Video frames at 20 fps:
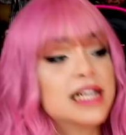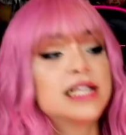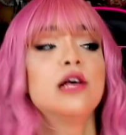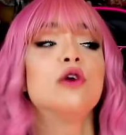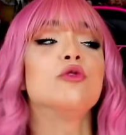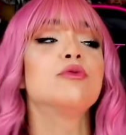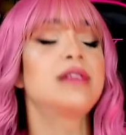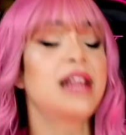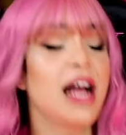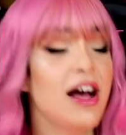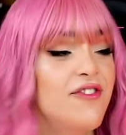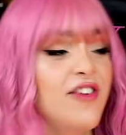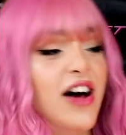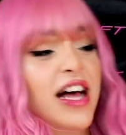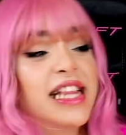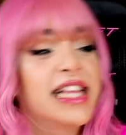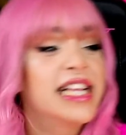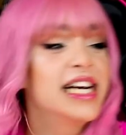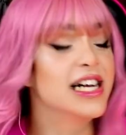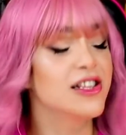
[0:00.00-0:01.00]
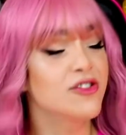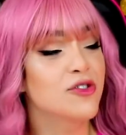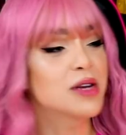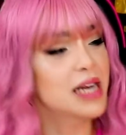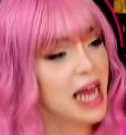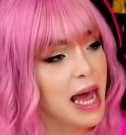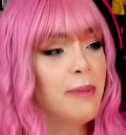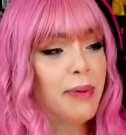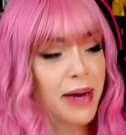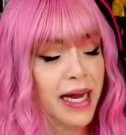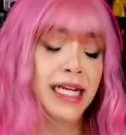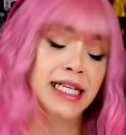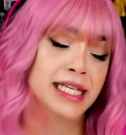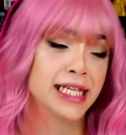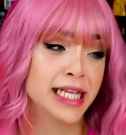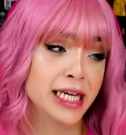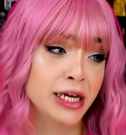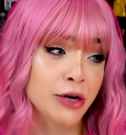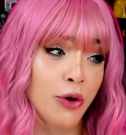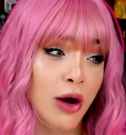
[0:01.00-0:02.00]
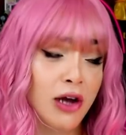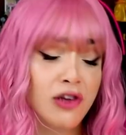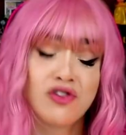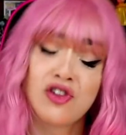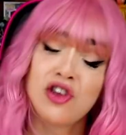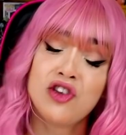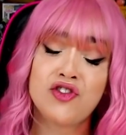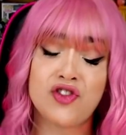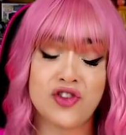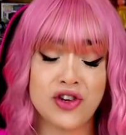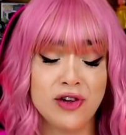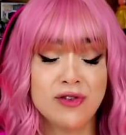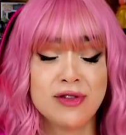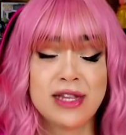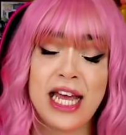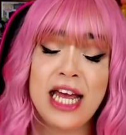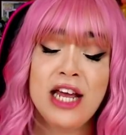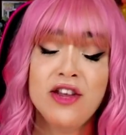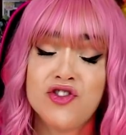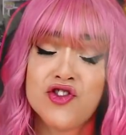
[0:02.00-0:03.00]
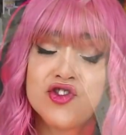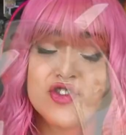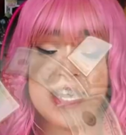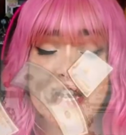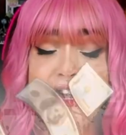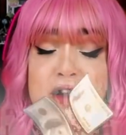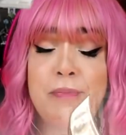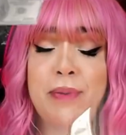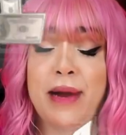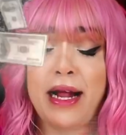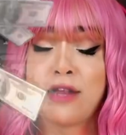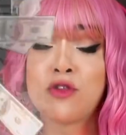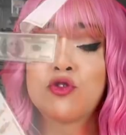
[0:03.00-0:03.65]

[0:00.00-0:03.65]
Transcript: não tava dando, né, Brasil? A gente não tem dinheiro pra